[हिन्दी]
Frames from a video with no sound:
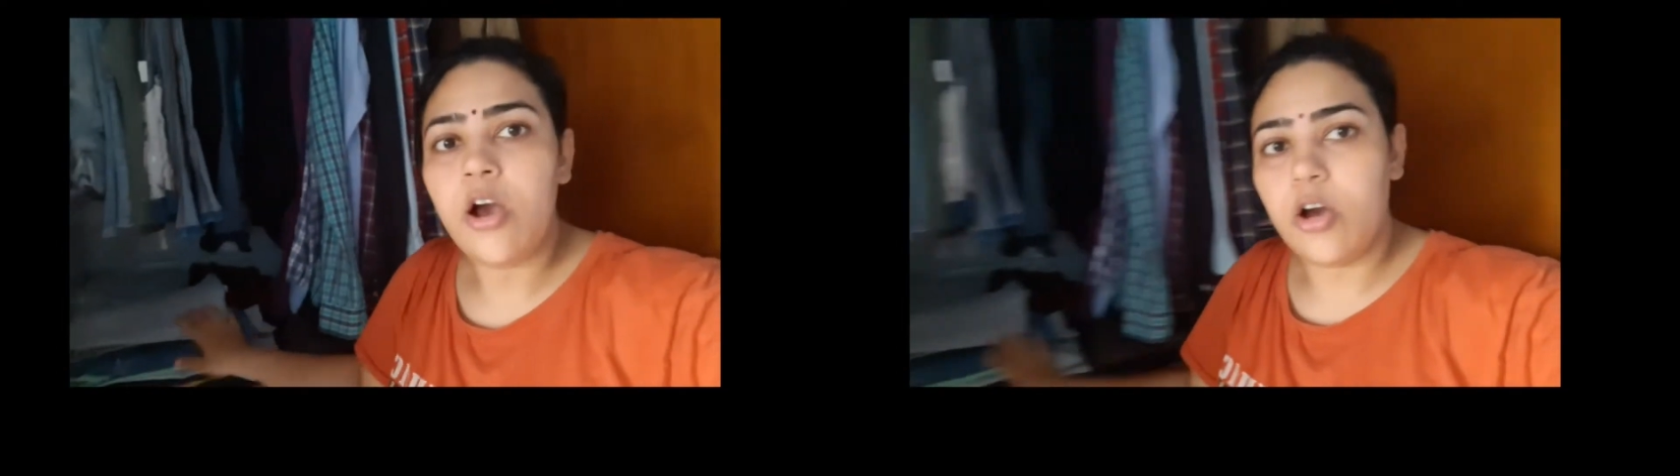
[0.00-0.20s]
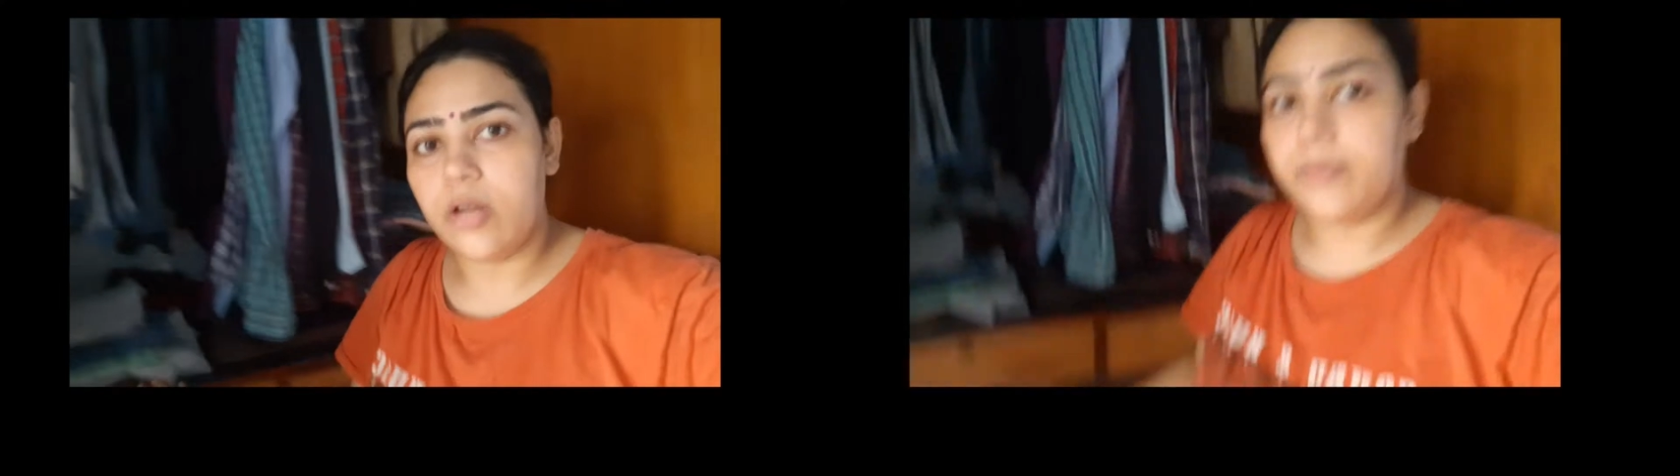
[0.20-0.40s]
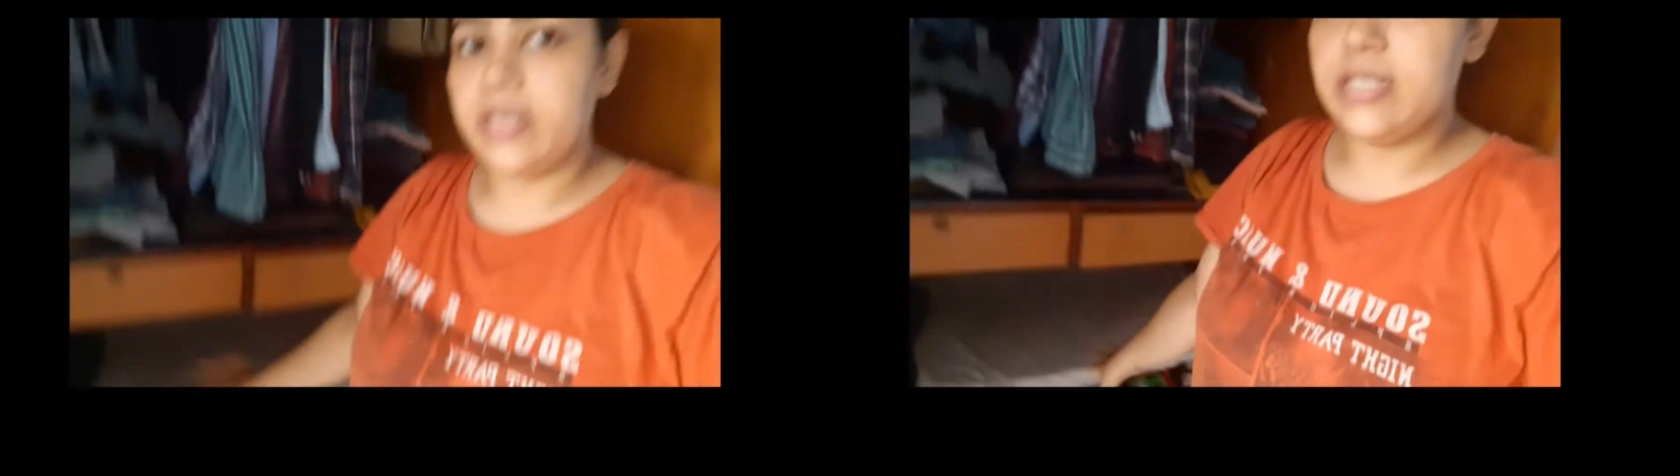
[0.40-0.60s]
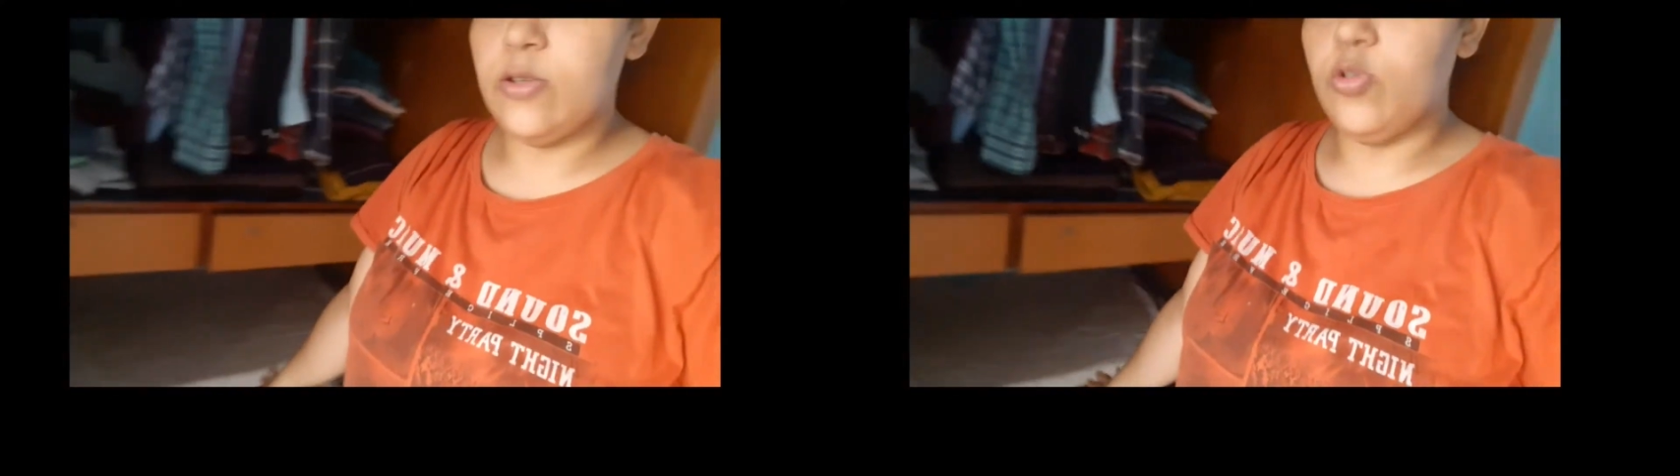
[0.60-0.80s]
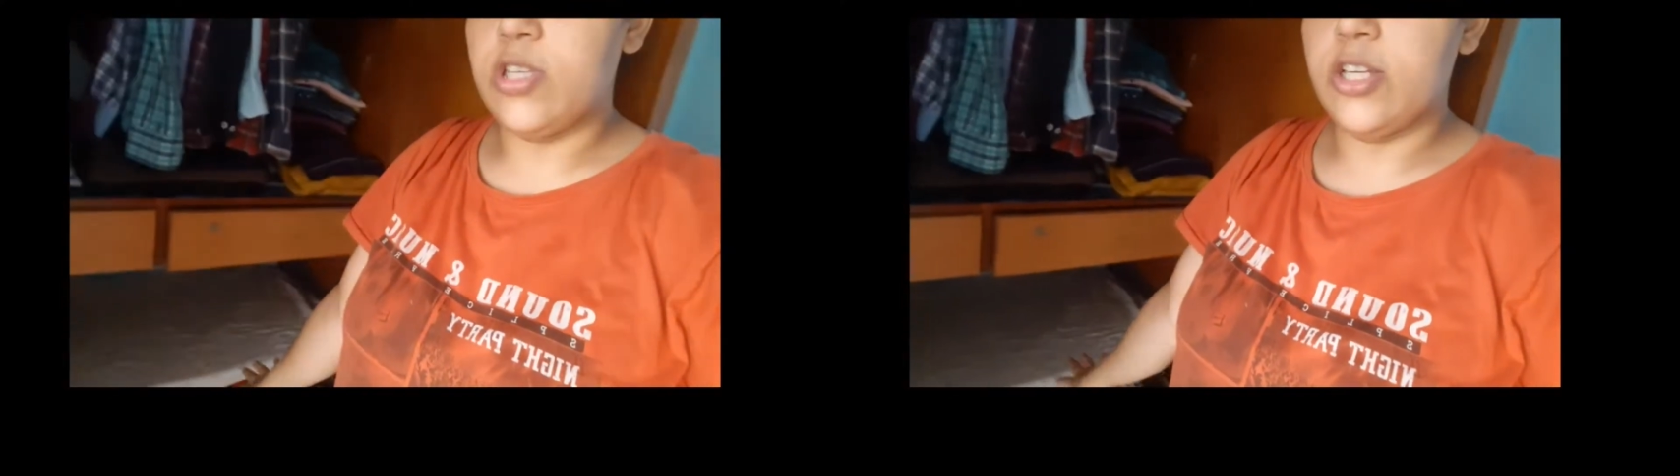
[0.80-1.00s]
और अभी ये
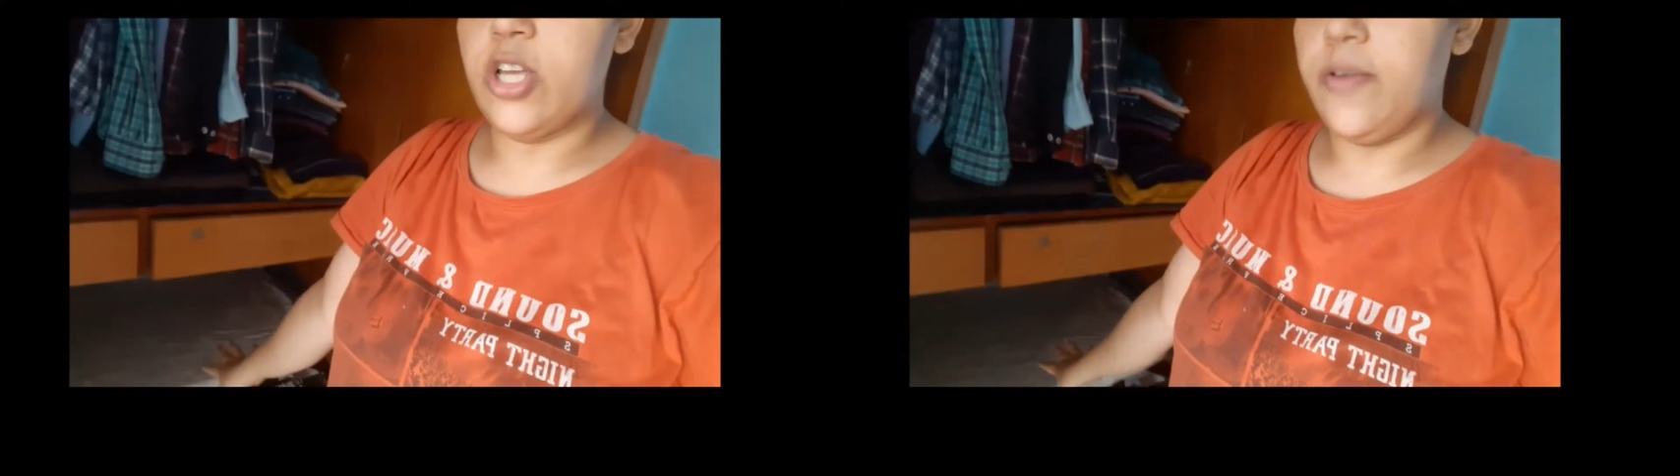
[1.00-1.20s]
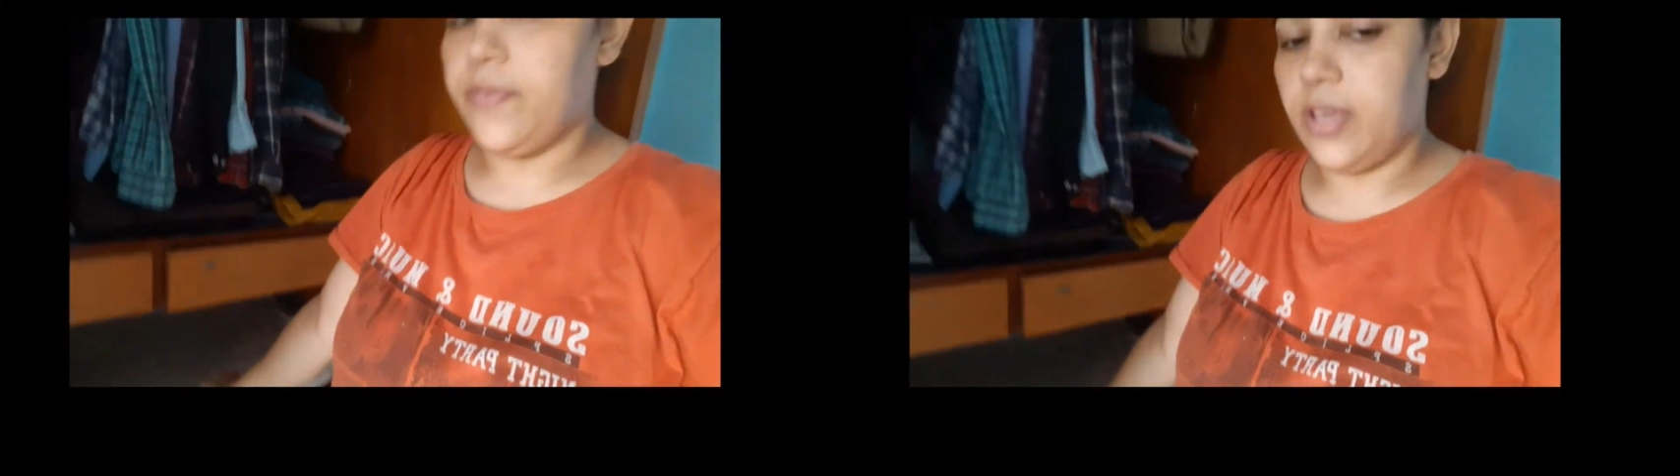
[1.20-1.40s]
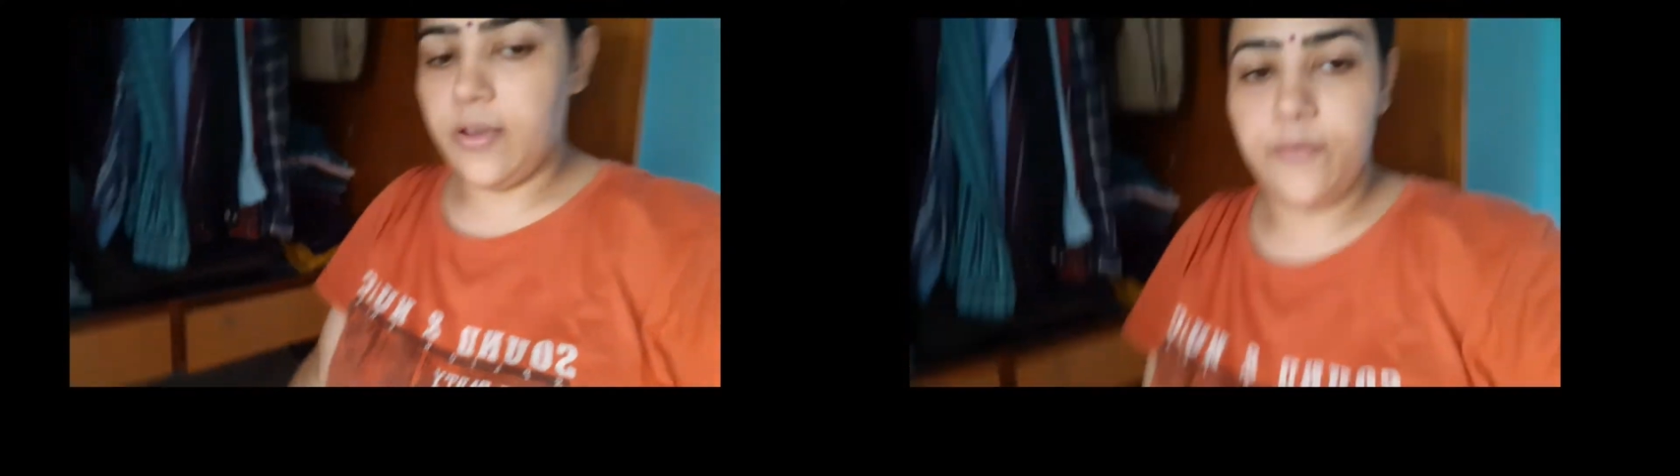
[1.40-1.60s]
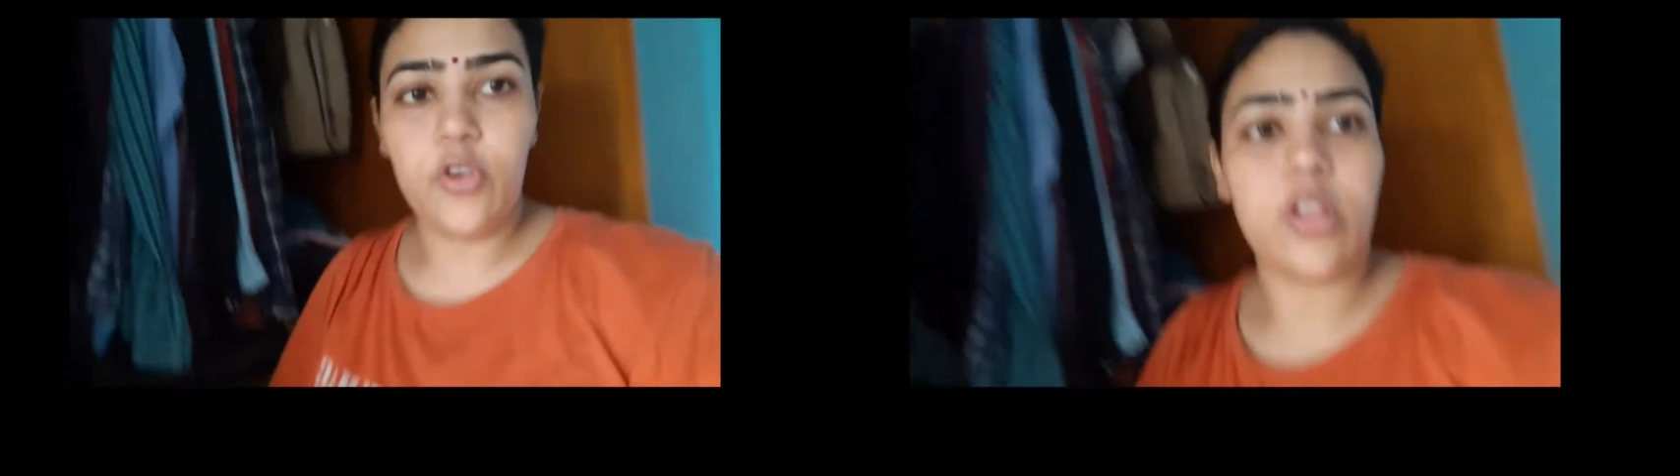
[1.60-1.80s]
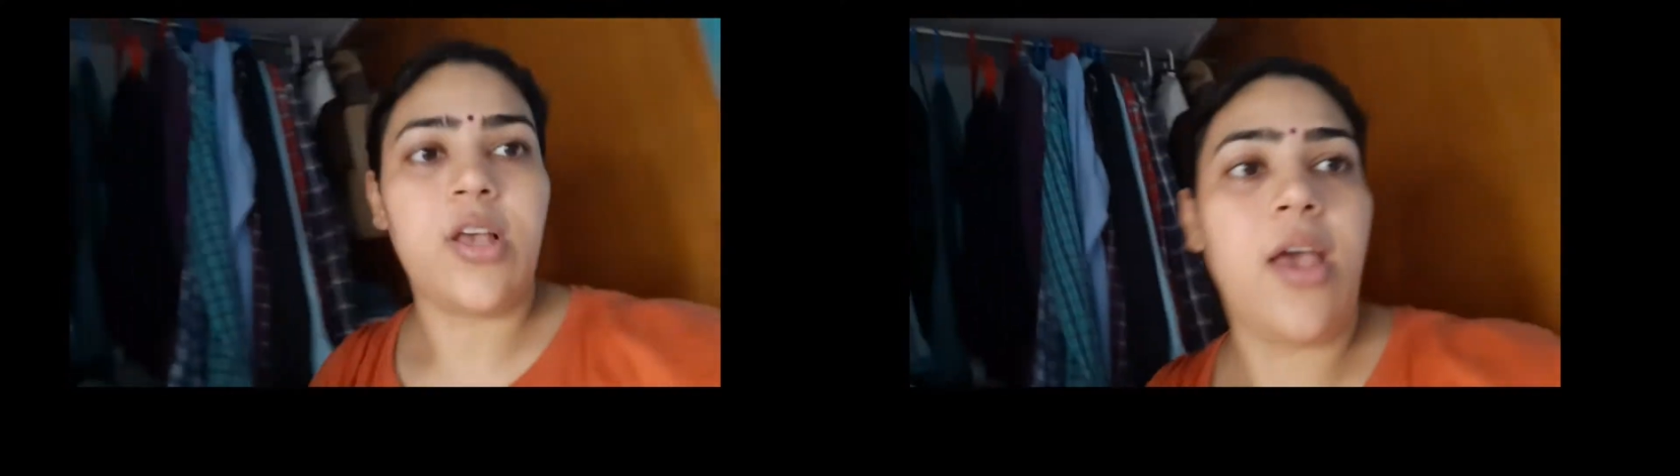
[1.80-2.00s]
दूसरा शेल्फ नहीं
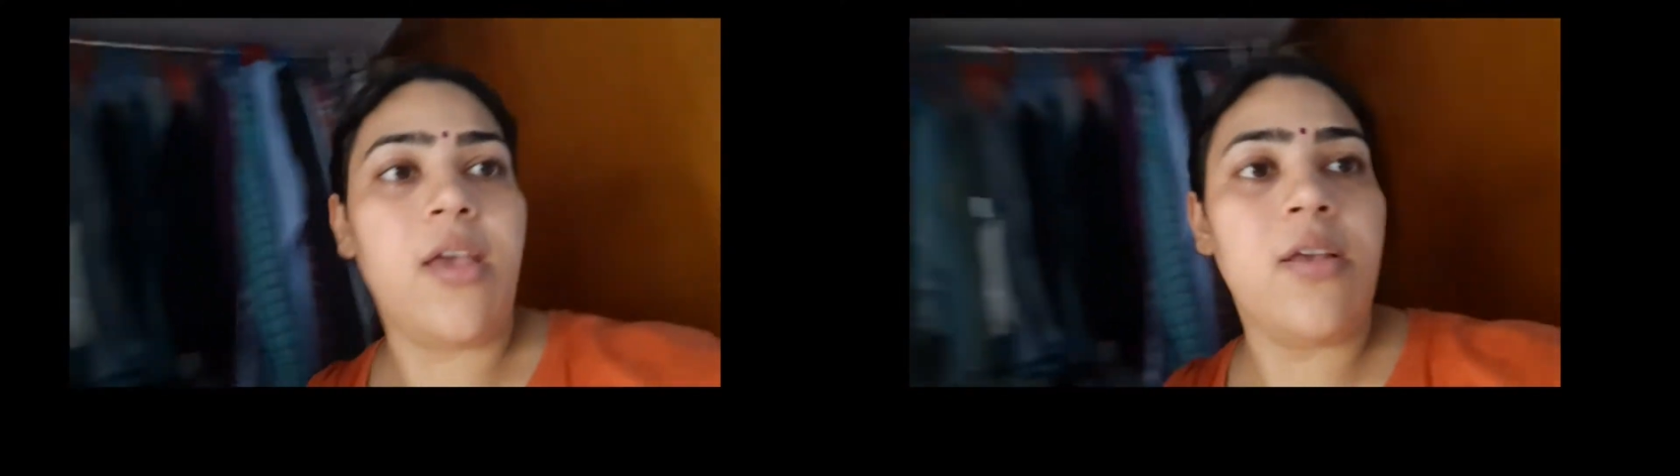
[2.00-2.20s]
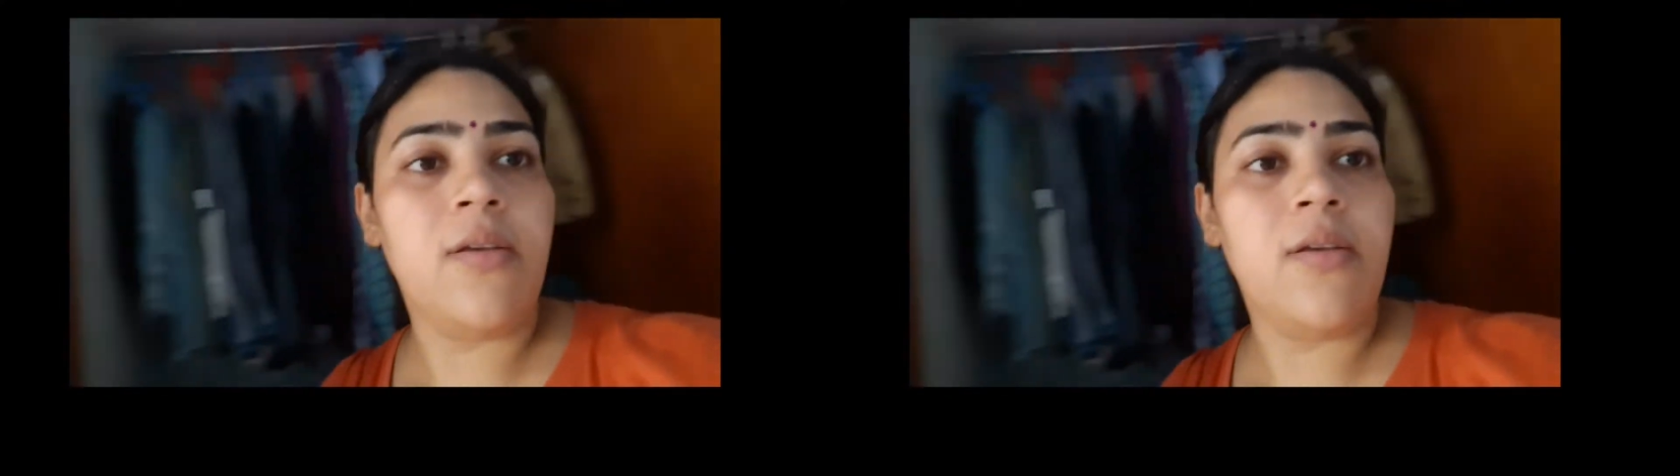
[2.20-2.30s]
अभियुक्त का है